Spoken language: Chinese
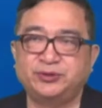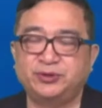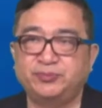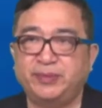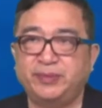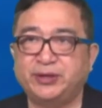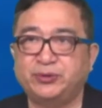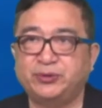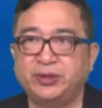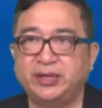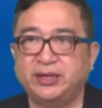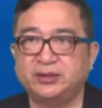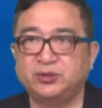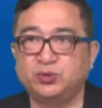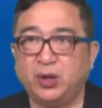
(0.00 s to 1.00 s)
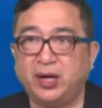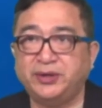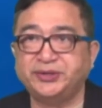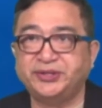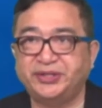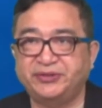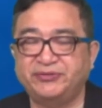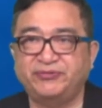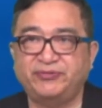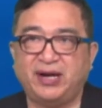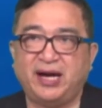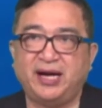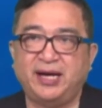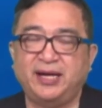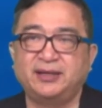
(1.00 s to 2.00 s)
就是美国的创新
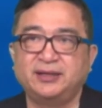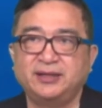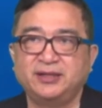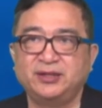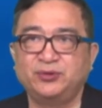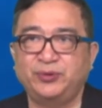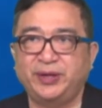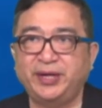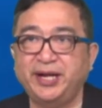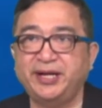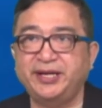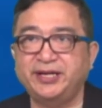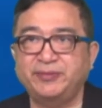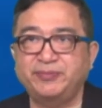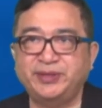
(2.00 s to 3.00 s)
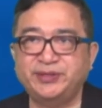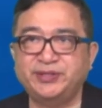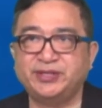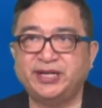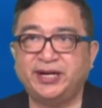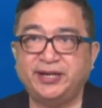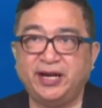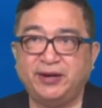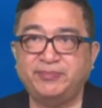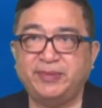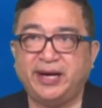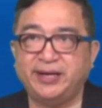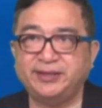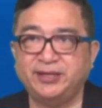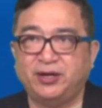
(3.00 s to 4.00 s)
法案，原来一个名字更浪
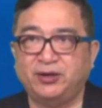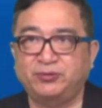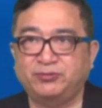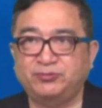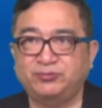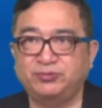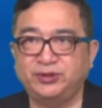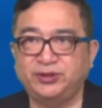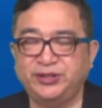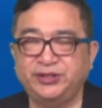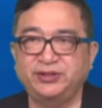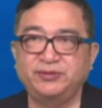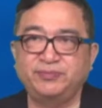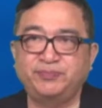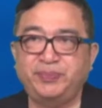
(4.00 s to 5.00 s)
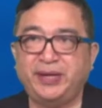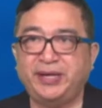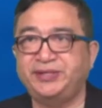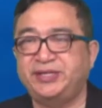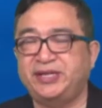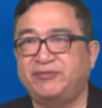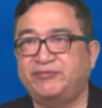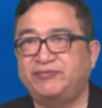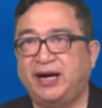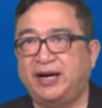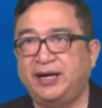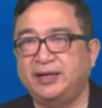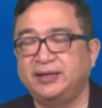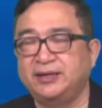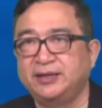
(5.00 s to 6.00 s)
漫，叫无尽边疆法
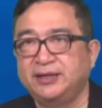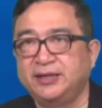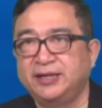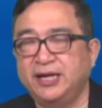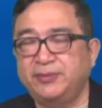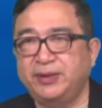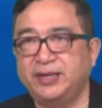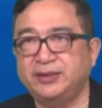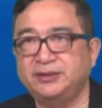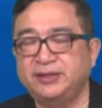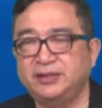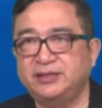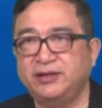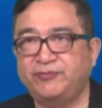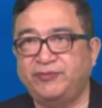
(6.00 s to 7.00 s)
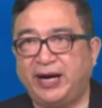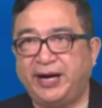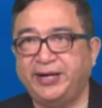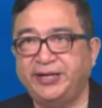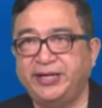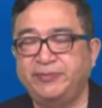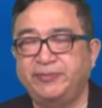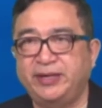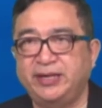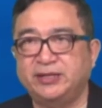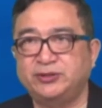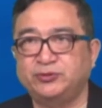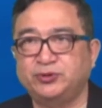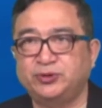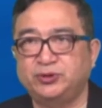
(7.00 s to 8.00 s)
案。那么这些法案里面
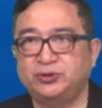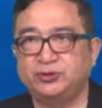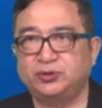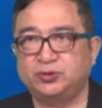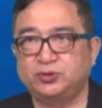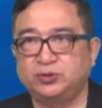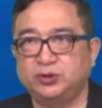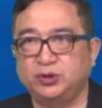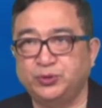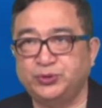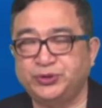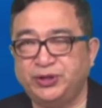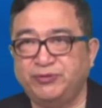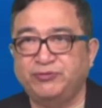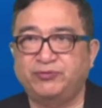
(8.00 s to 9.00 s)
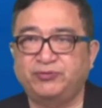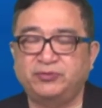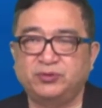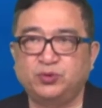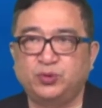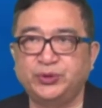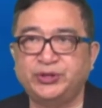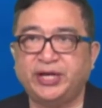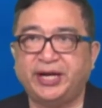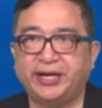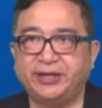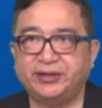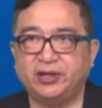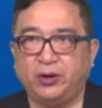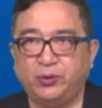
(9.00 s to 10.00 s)
呢，就是由政府国家
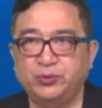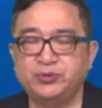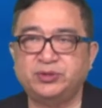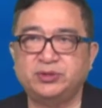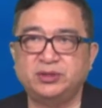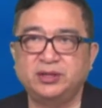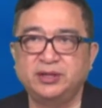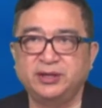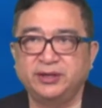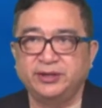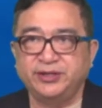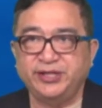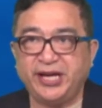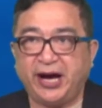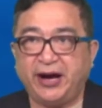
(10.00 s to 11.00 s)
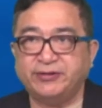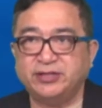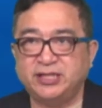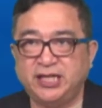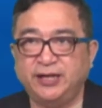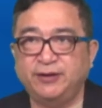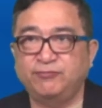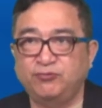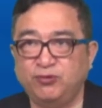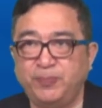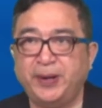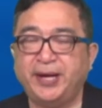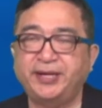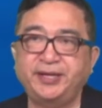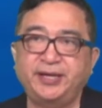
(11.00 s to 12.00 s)
来投资
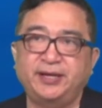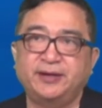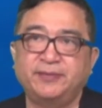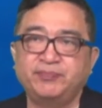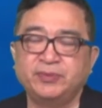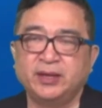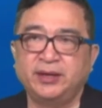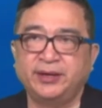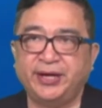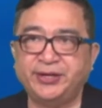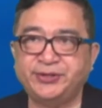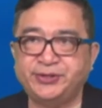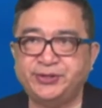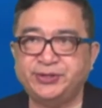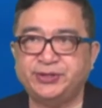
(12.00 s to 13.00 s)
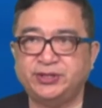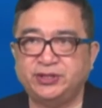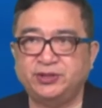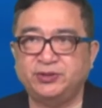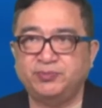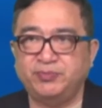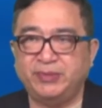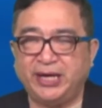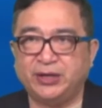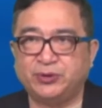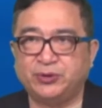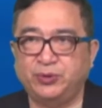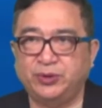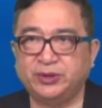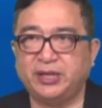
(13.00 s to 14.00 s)
2500亿来支持美
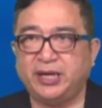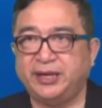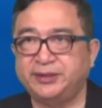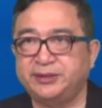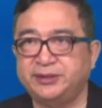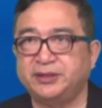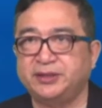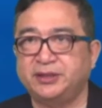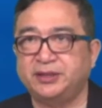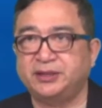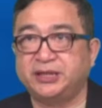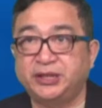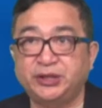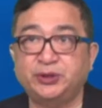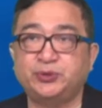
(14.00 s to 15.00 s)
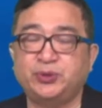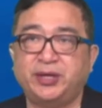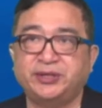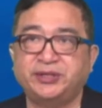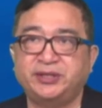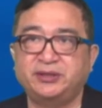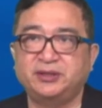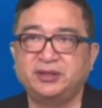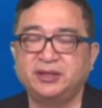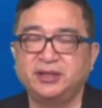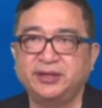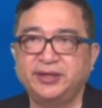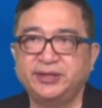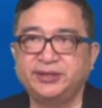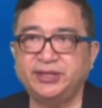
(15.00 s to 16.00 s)
国的这个科技创新。
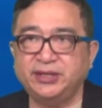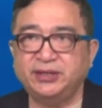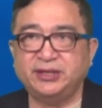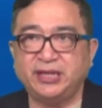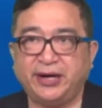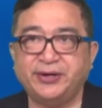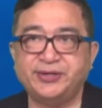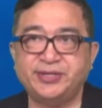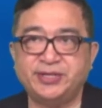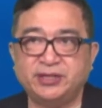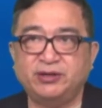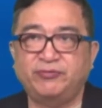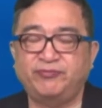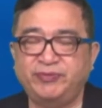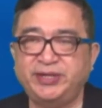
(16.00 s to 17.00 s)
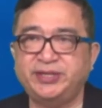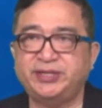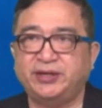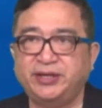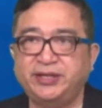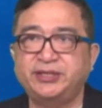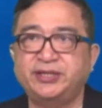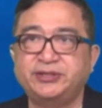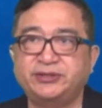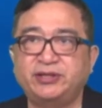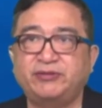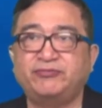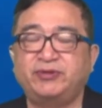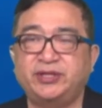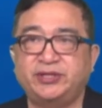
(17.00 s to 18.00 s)
这个当然是一个非常令人
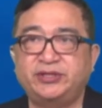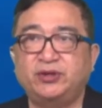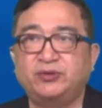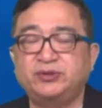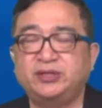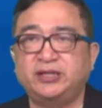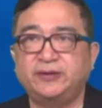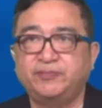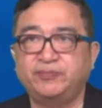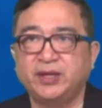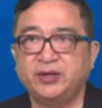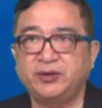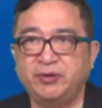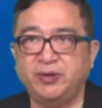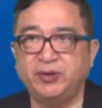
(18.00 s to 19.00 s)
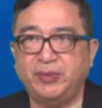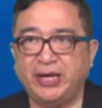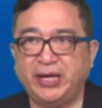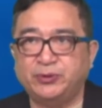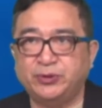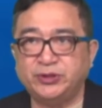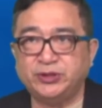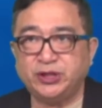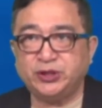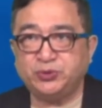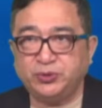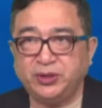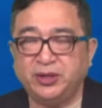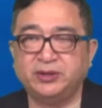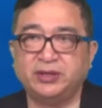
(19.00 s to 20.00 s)
振奋的消息，因为美国最
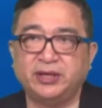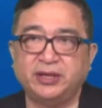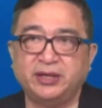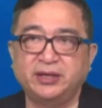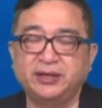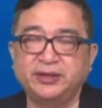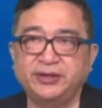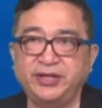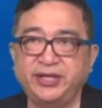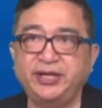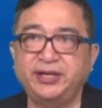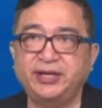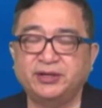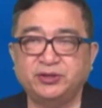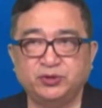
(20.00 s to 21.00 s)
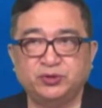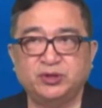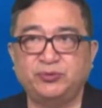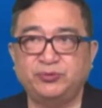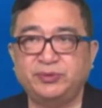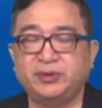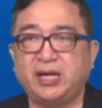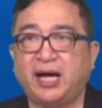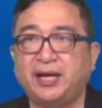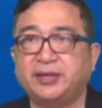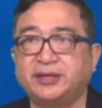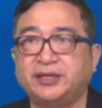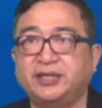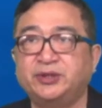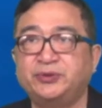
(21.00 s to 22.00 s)
重要的力量就在于它
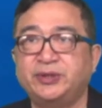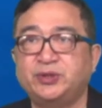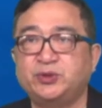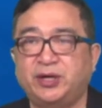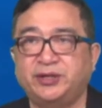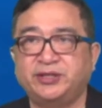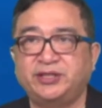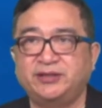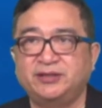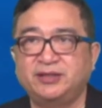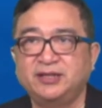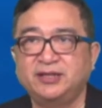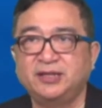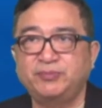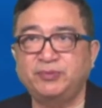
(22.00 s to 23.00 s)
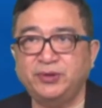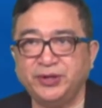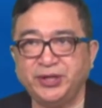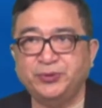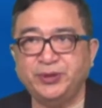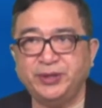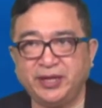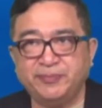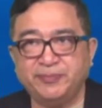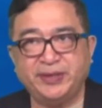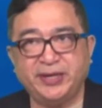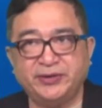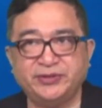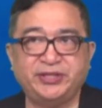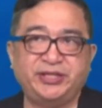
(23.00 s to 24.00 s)
的科学创新。不过有一点
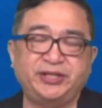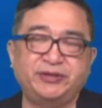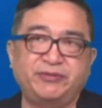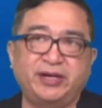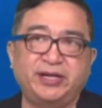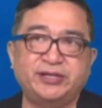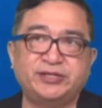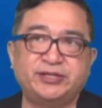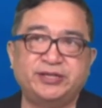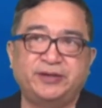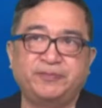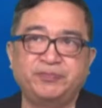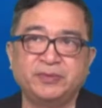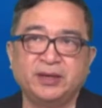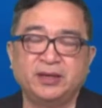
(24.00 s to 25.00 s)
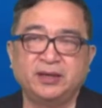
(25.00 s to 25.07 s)
比较奇怪的是